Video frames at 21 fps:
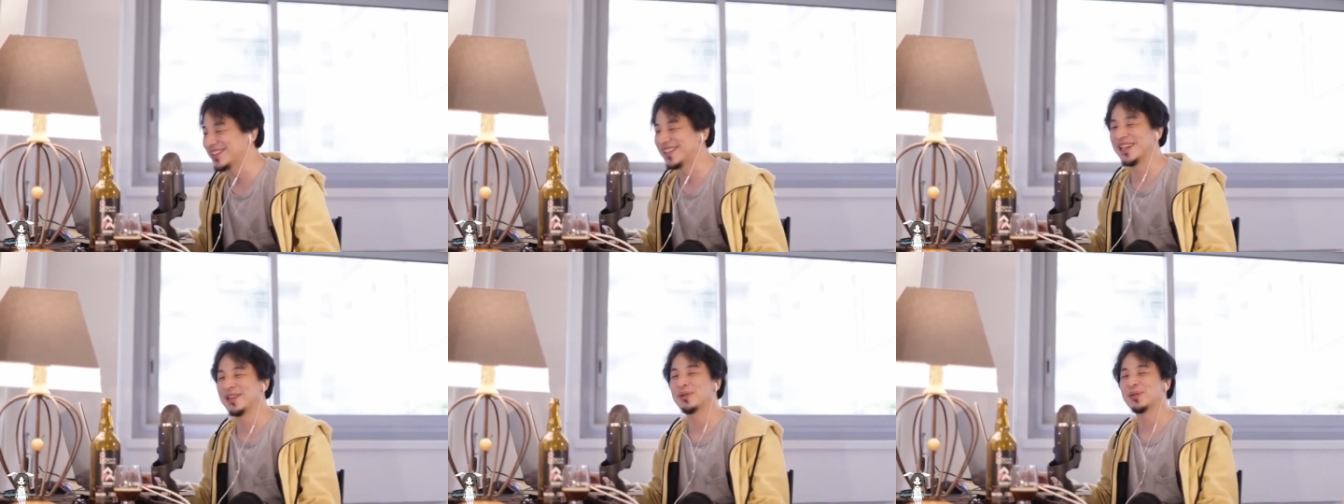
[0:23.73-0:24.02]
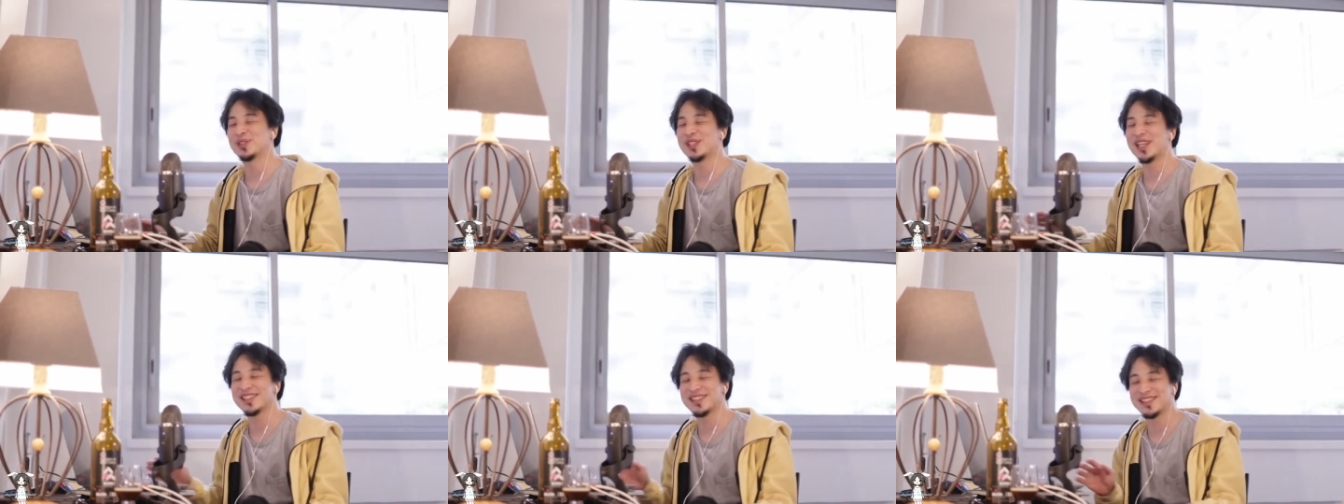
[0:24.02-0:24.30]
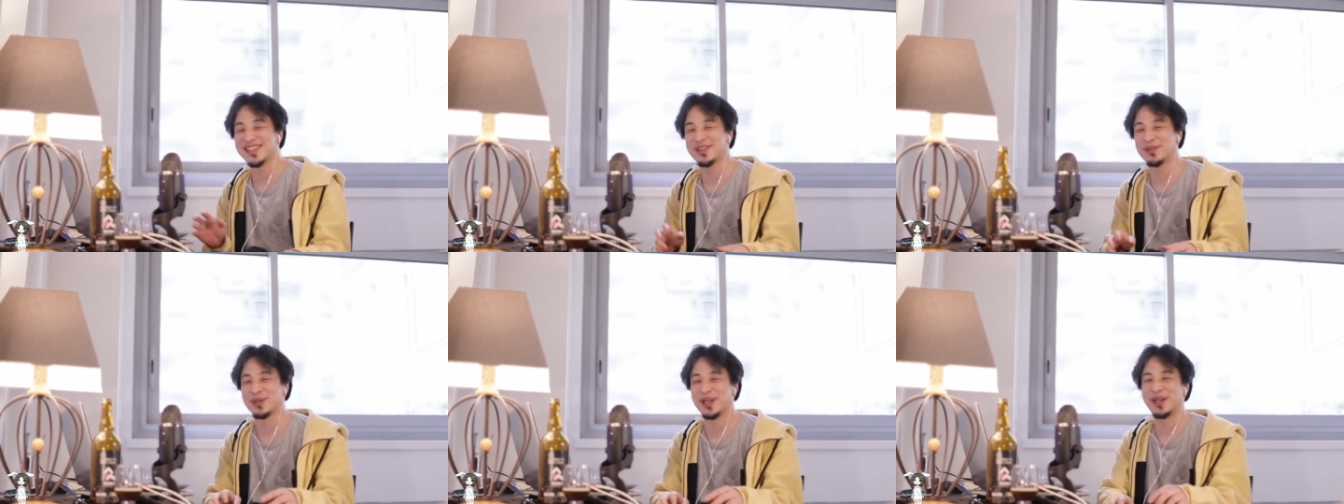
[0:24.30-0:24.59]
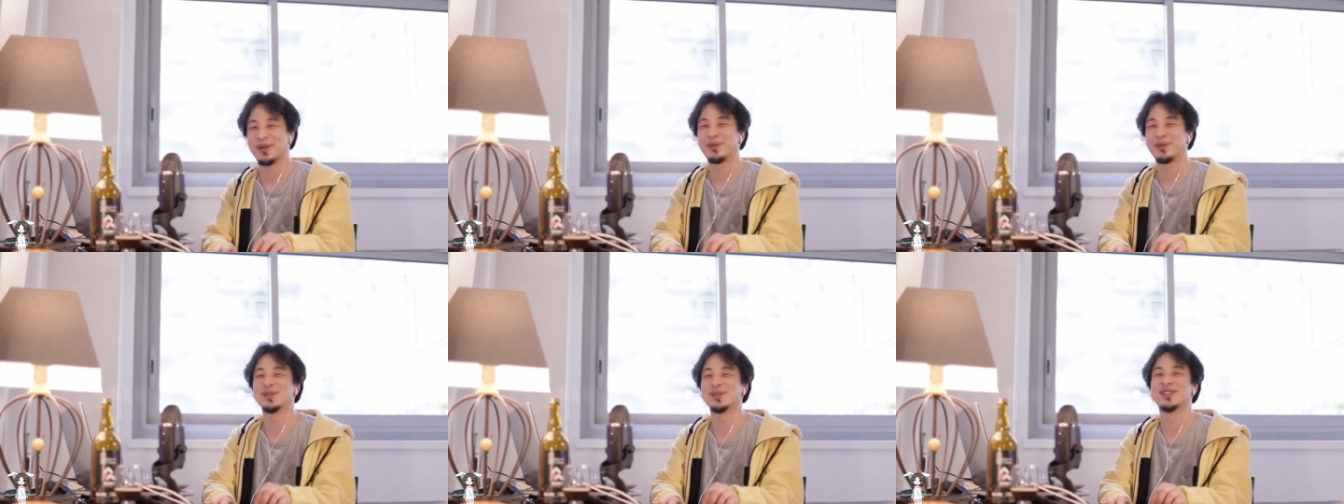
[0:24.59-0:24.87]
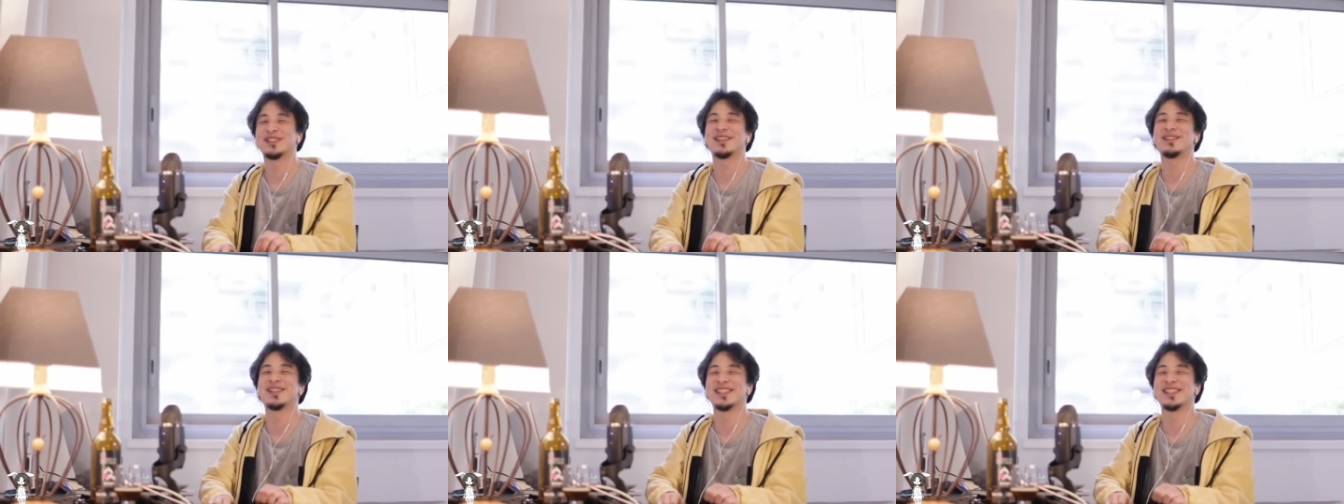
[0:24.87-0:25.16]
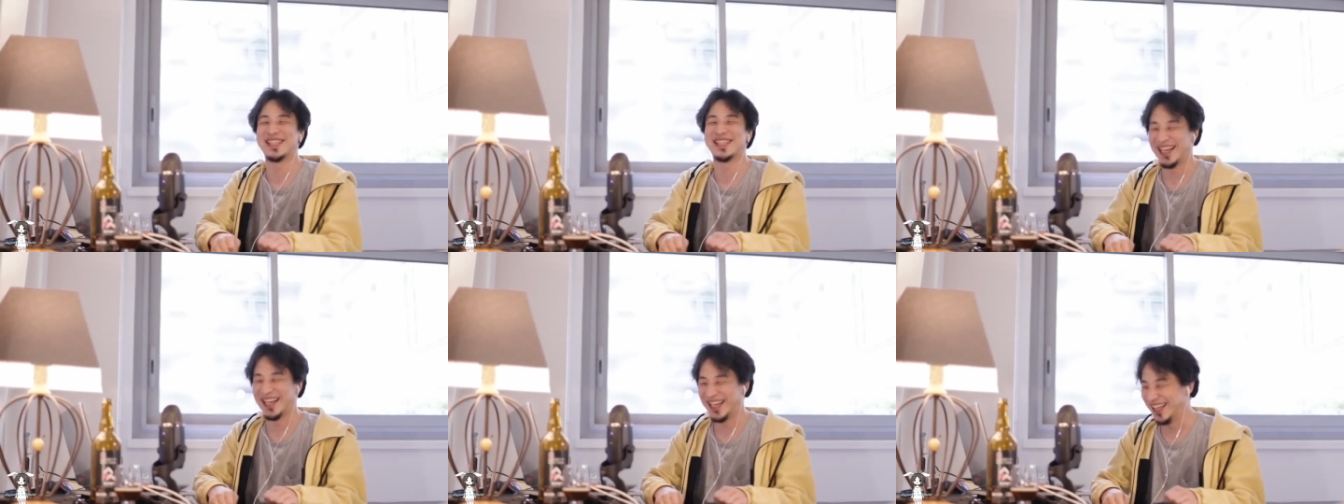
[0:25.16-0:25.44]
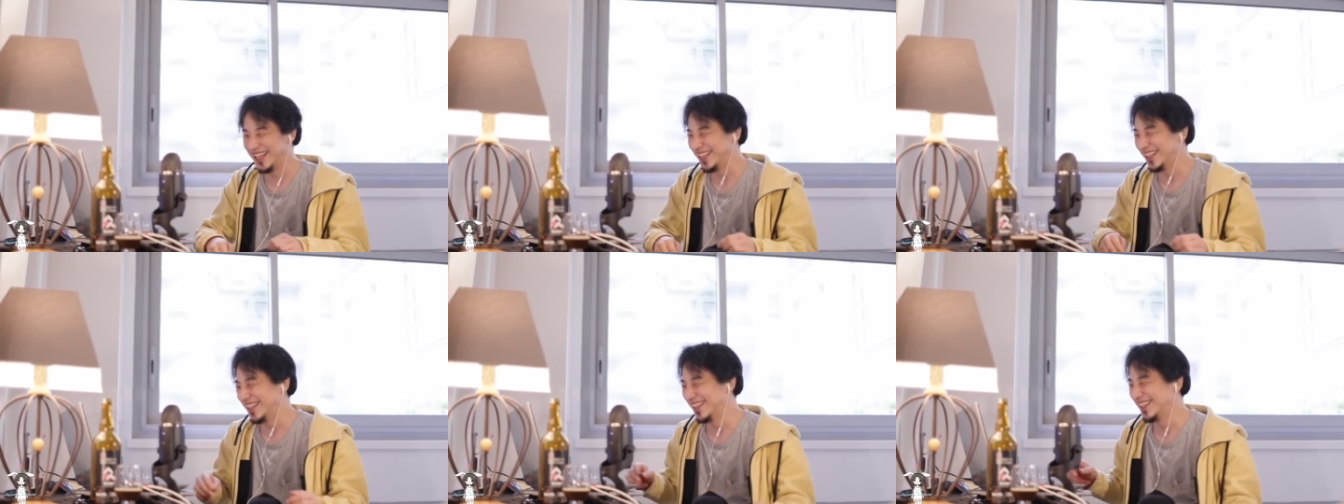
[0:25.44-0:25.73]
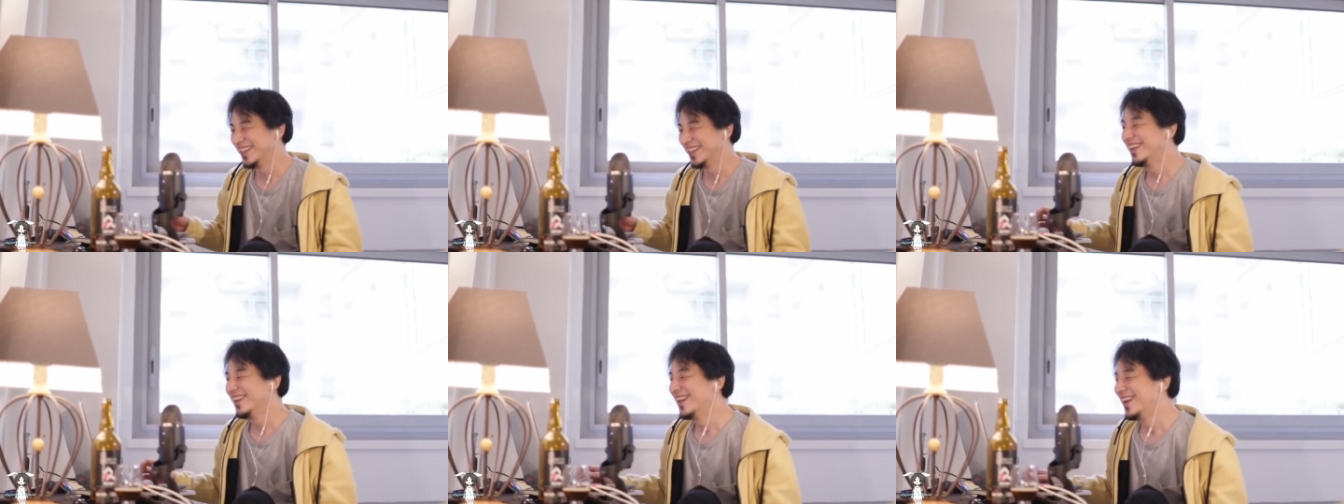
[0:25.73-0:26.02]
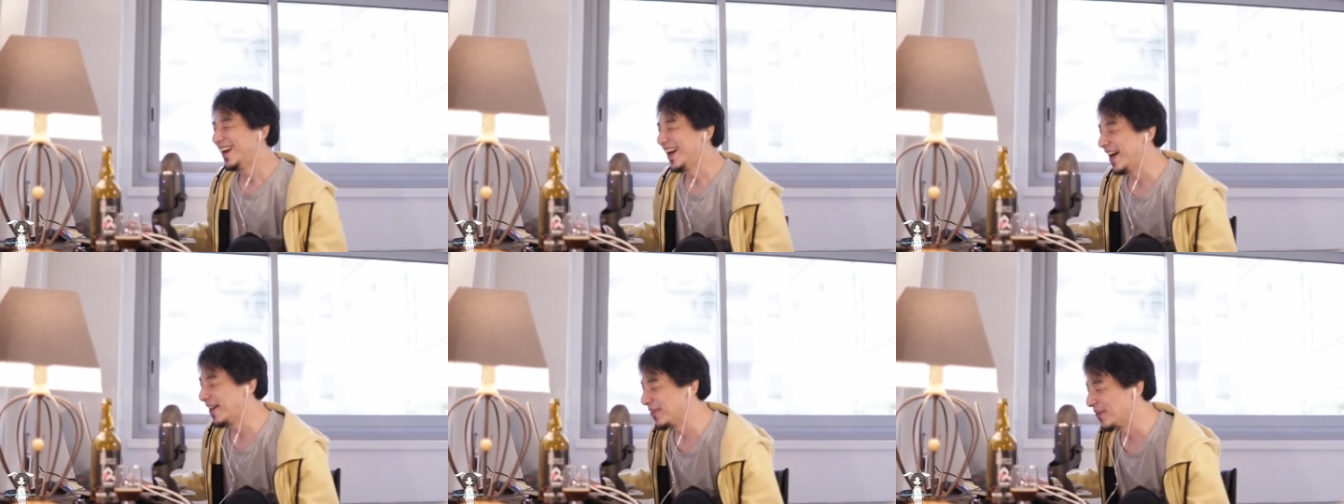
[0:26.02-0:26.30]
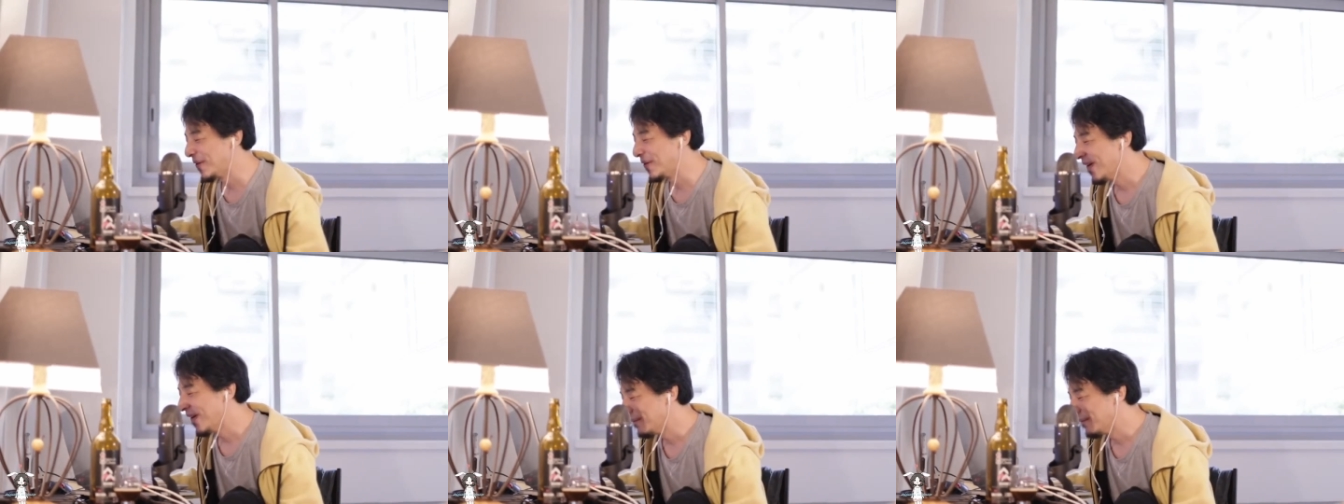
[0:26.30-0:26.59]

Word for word: えっと、さっさと結婚してください。あの、